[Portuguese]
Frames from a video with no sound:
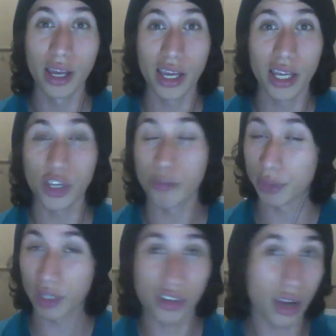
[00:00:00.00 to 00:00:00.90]
e, tipo,
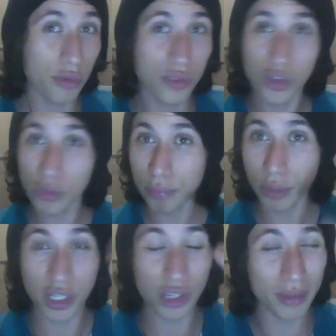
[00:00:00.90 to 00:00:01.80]
deixar o vídeo um
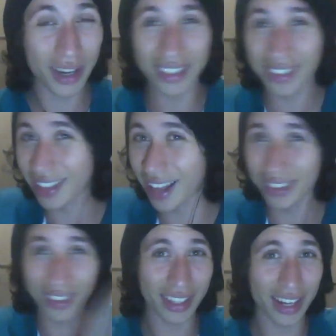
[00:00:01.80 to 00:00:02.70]
pouquinho mais
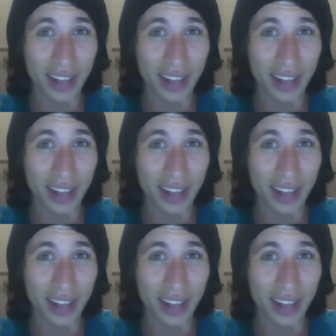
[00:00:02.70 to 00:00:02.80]
acelerado,